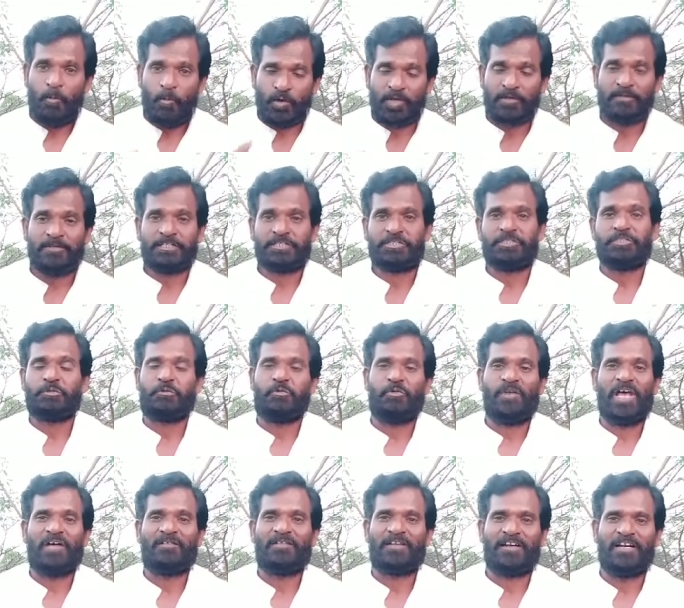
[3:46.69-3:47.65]
ஒரு
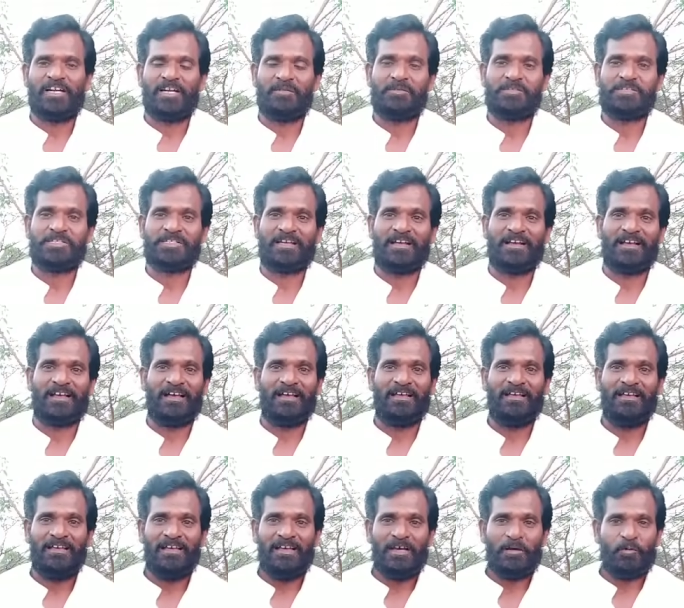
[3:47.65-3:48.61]
வருஷத்துக்குள்ளாக கண்டுபிடிச்சிருக்காங்க
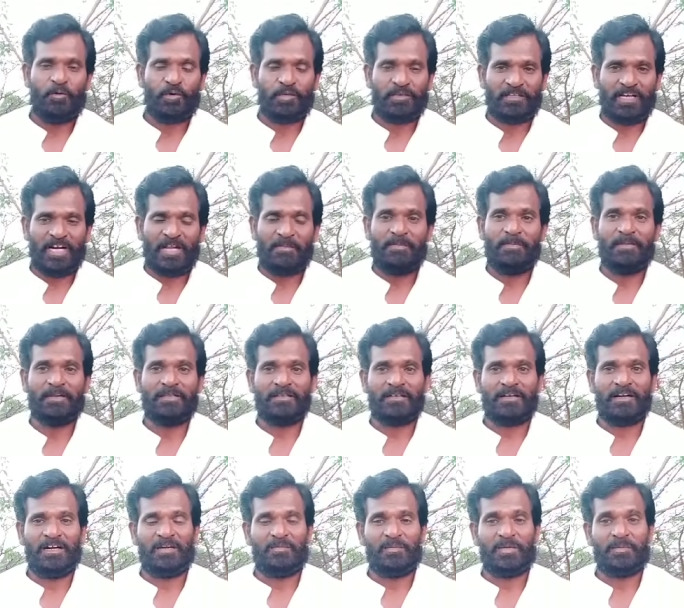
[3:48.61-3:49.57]
ஒரு தடுப்பு
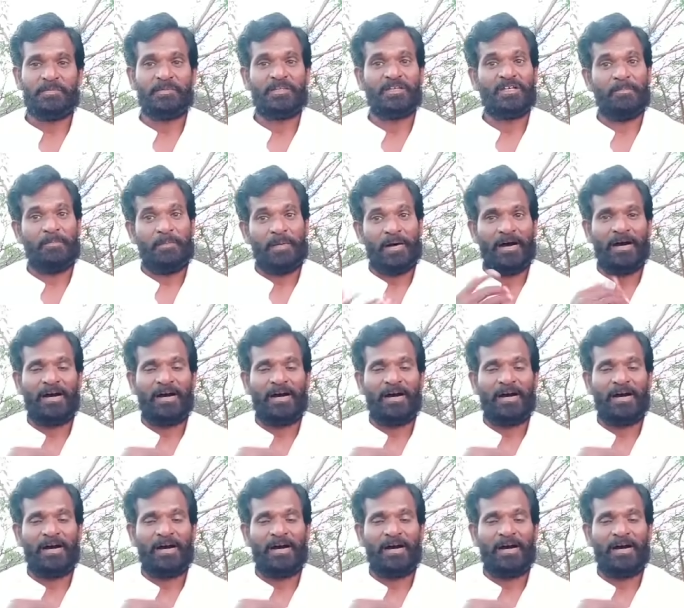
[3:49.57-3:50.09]
மருந்து கண்டுபிடிப்பதற்கு